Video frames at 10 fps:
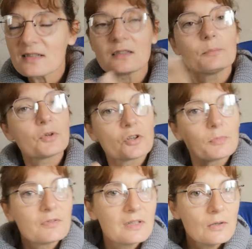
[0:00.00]
exemple
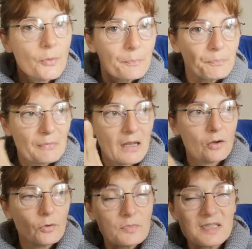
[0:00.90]
pendant mes vidéos
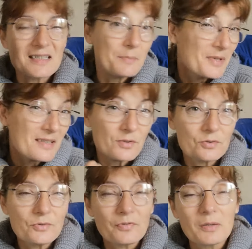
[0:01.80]
alors on me dit, c'est bien ce
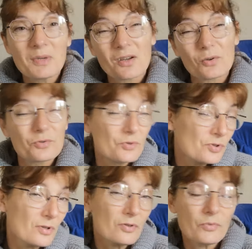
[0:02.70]
que tu fais, mais quand tu
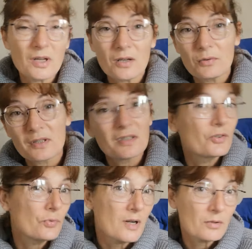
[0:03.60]
chantes, voilà quoi,
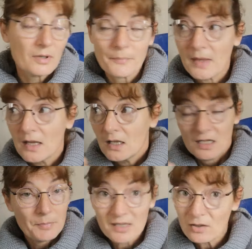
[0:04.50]
tais-toi quoi.
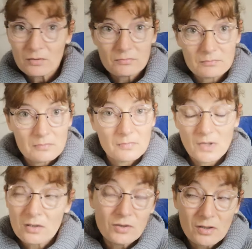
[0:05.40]
Eh bien non,
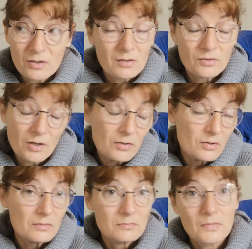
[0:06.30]
non, non, non, non,
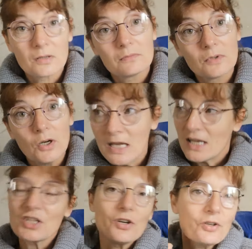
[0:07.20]
non, non, non.
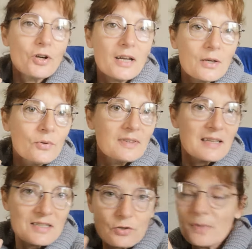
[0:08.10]
Et j'ai encore
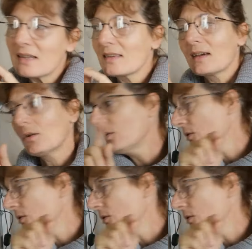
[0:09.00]
écouté ce matin, à